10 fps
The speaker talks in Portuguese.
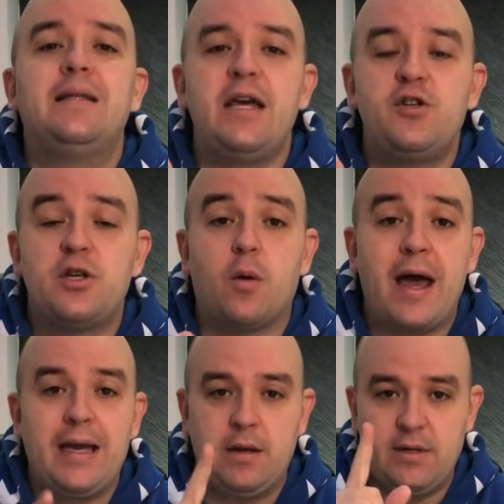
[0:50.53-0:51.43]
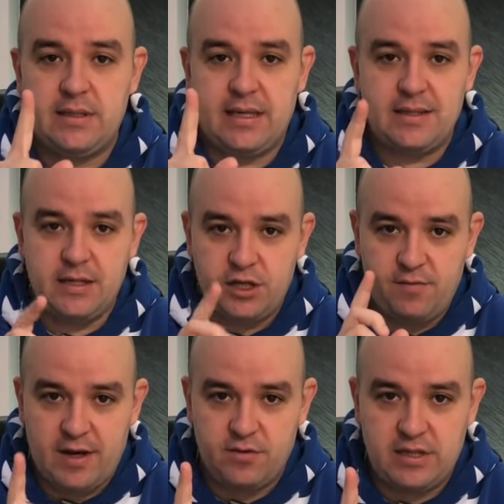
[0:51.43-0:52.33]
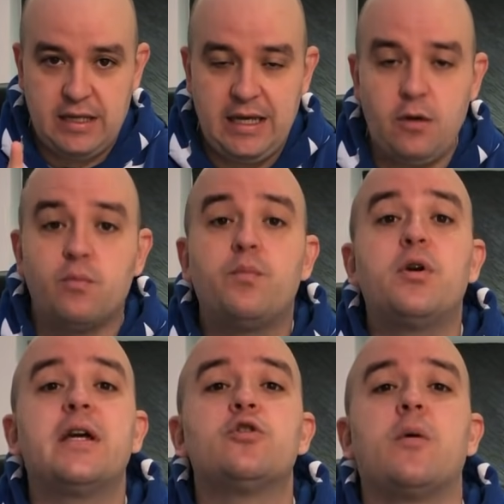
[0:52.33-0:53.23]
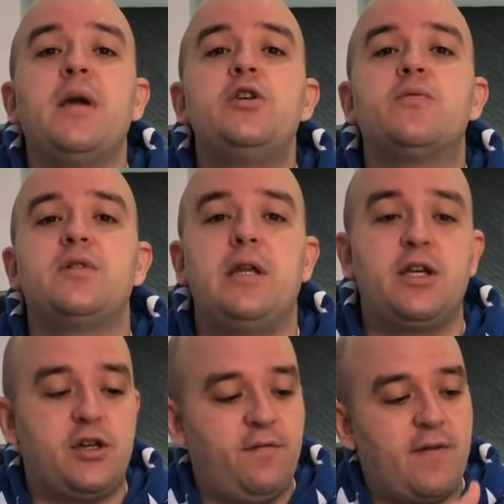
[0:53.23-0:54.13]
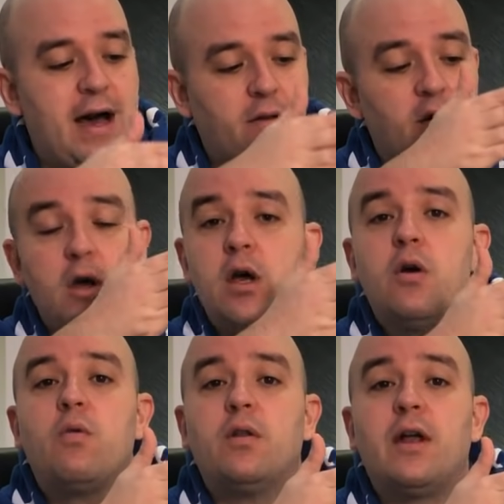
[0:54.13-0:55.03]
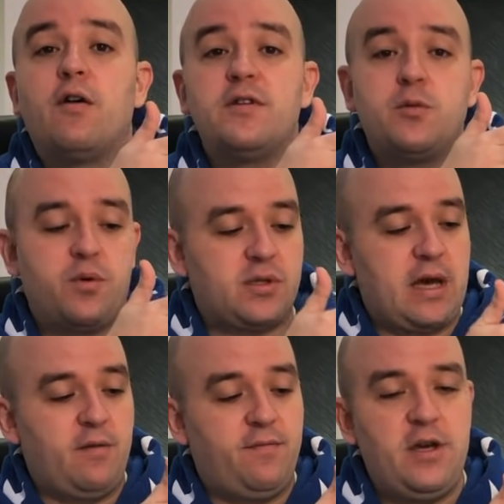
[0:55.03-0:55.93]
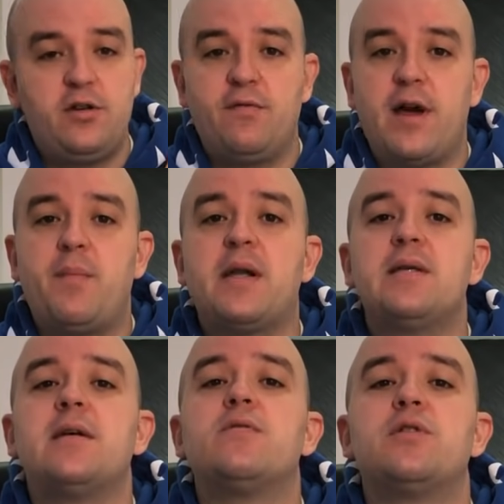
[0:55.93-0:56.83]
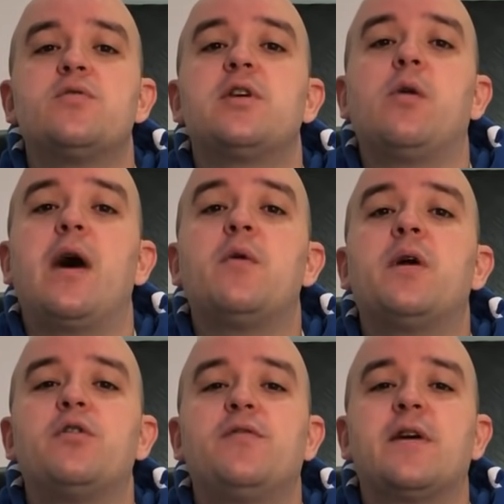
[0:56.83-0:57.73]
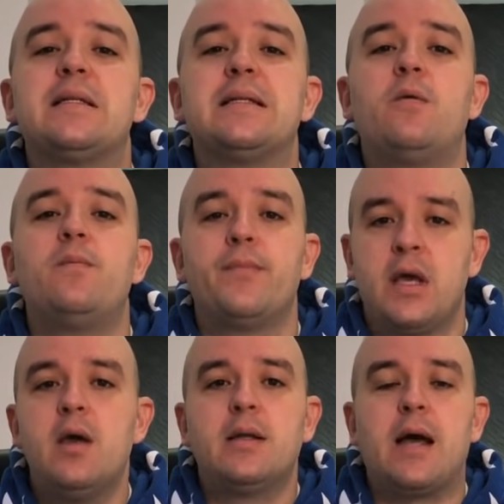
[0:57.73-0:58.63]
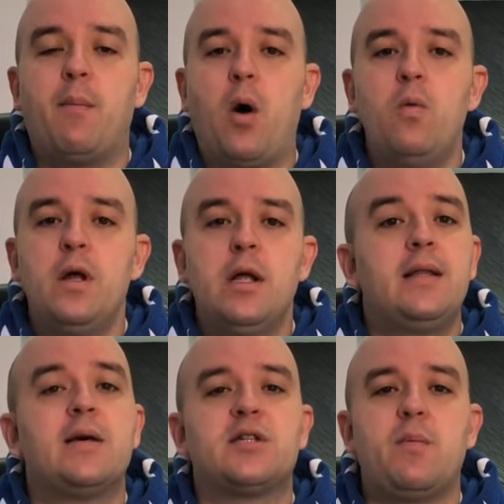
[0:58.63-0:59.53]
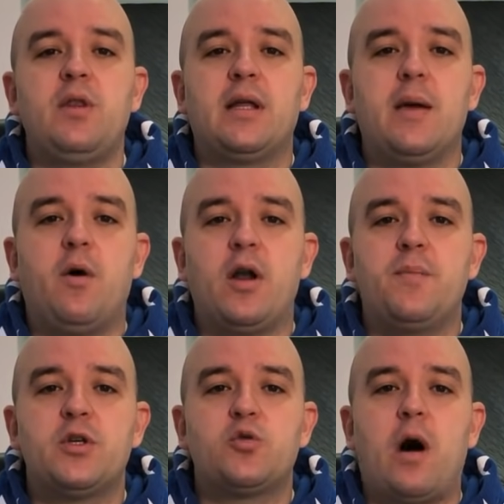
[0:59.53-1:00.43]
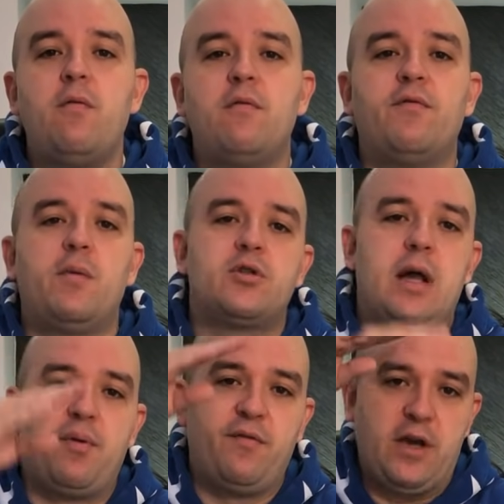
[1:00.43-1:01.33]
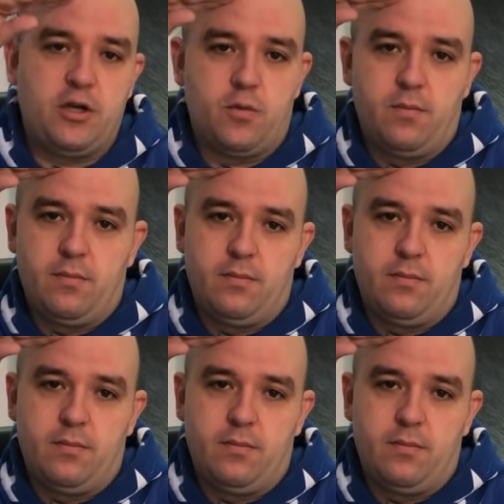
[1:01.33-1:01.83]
Deixe seu like, não esqueça de ativar o sininho, porque somente com o sininho ativado, quando a Novice postar um vídeo, vai aparecer no seu celular uma notificação, tá bom? Então, sem muita demora, pessoal, vamos lá para o vídeo.